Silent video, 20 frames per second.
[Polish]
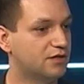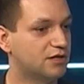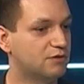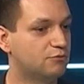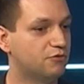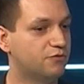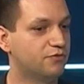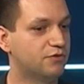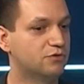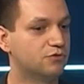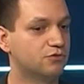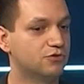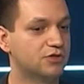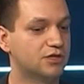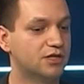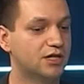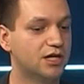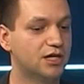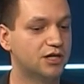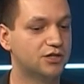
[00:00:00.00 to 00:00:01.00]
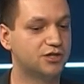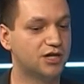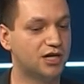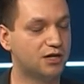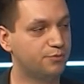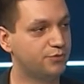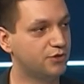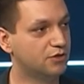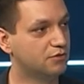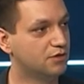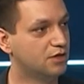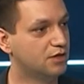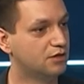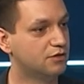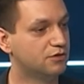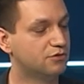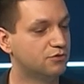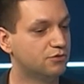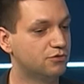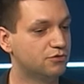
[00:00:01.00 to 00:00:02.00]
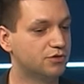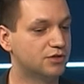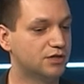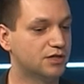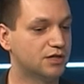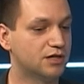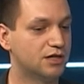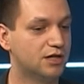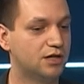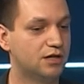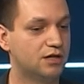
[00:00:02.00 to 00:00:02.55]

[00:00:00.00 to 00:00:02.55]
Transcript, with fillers: głowy, którzy czerpią z różnych,